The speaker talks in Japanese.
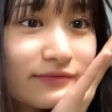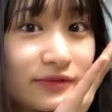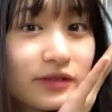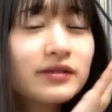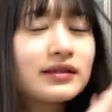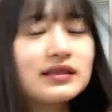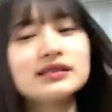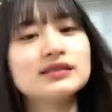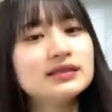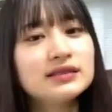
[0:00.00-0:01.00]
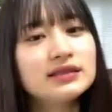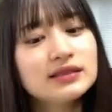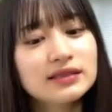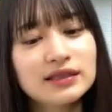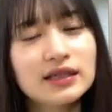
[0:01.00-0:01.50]
そう私一
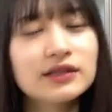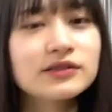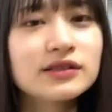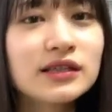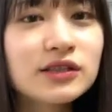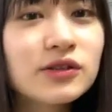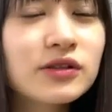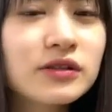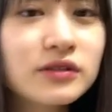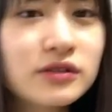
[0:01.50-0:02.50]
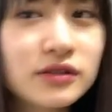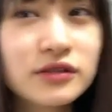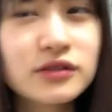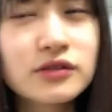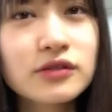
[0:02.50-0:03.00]
時期あのさちょ
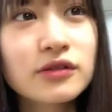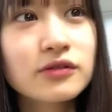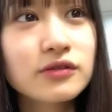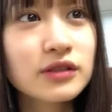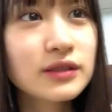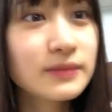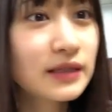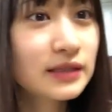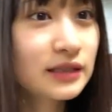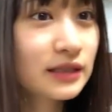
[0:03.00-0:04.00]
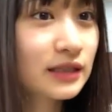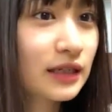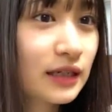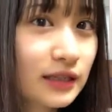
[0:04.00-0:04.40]
ちょっと本当に前に